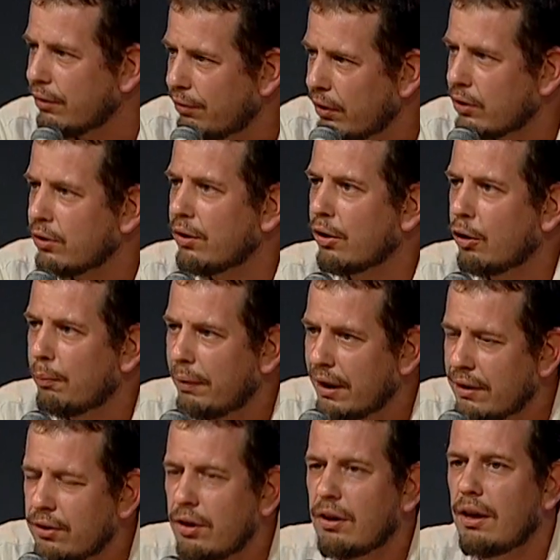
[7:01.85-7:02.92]
esfuerzos de
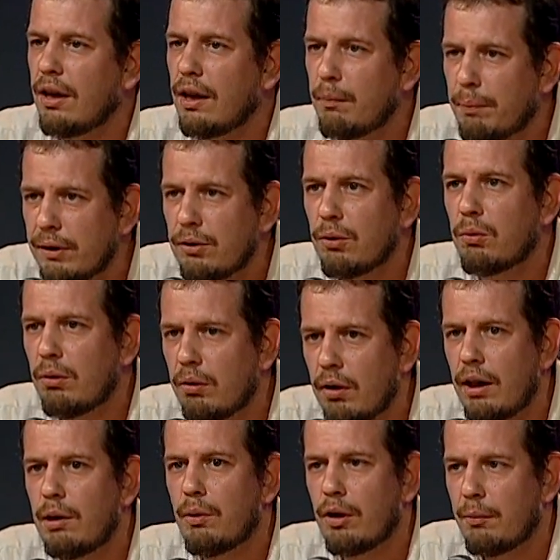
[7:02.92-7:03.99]
cooperación en el espacio
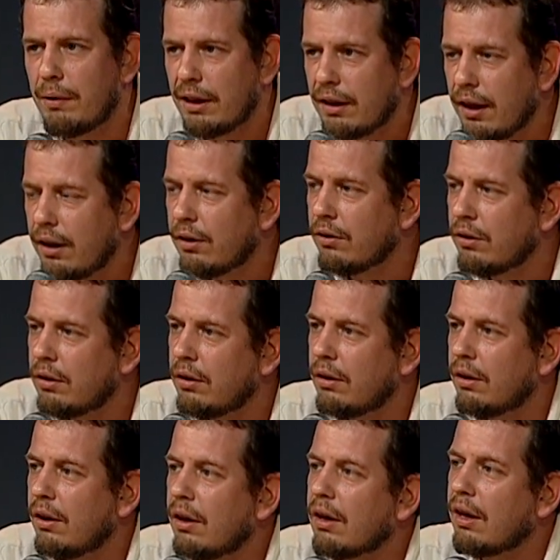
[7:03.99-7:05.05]
cultural iberoamericano,
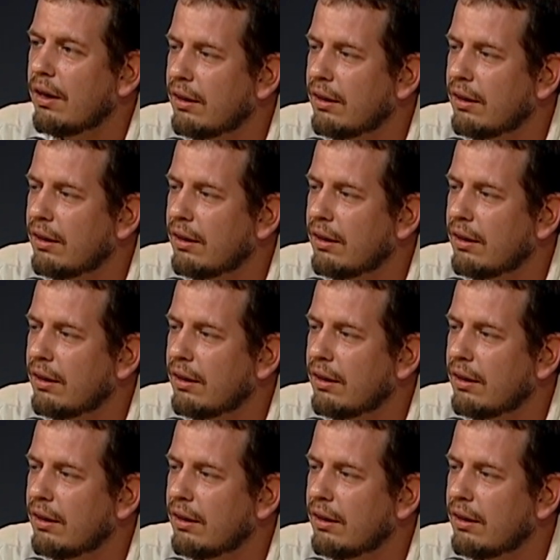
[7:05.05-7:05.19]
que